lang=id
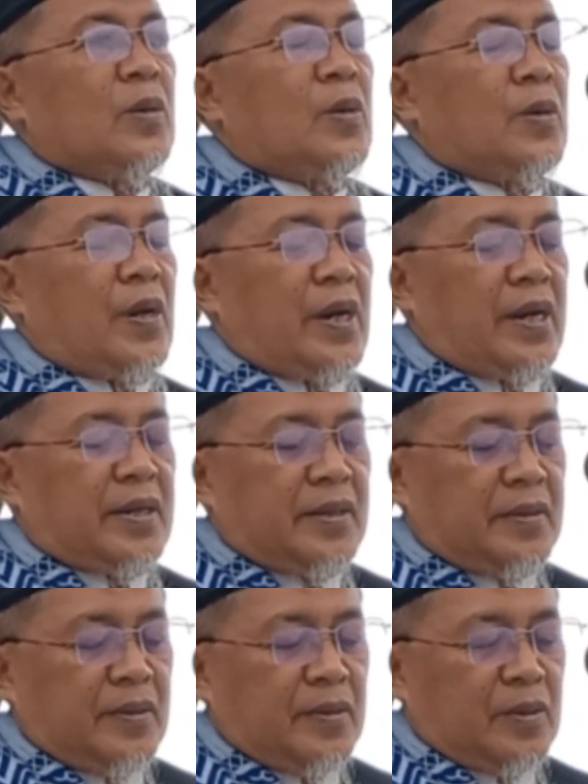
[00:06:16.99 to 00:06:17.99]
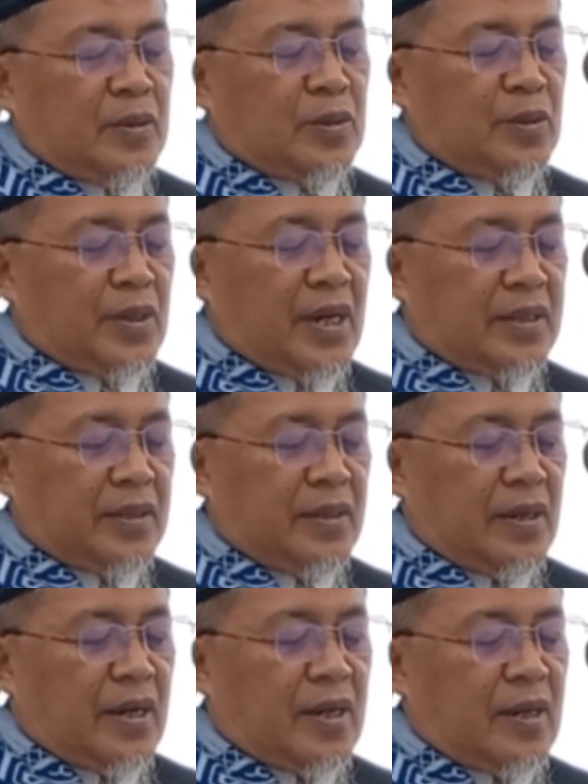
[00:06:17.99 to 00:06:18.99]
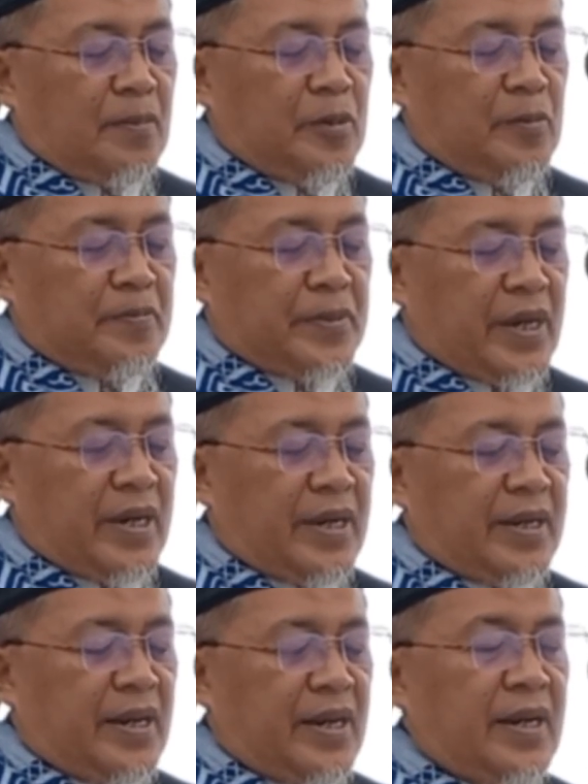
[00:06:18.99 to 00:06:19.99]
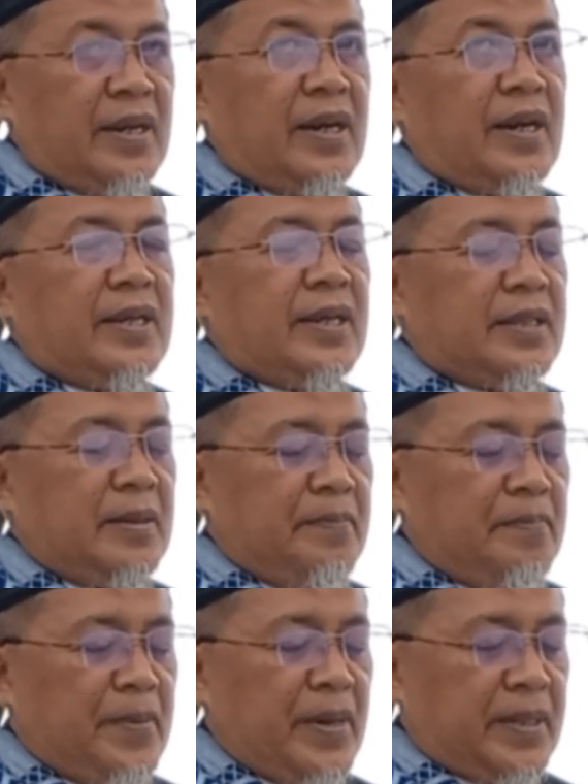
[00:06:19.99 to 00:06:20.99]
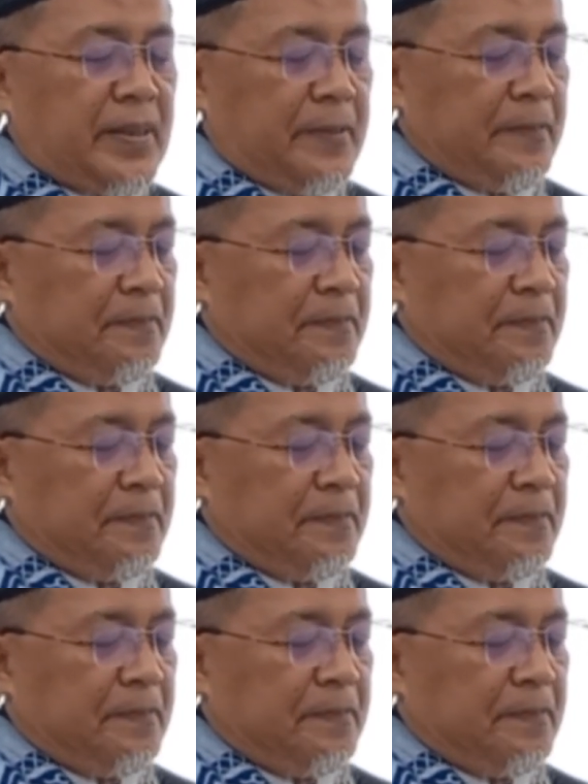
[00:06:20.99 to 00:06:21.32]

Quran surat Al-Mumtahanah ayat 4.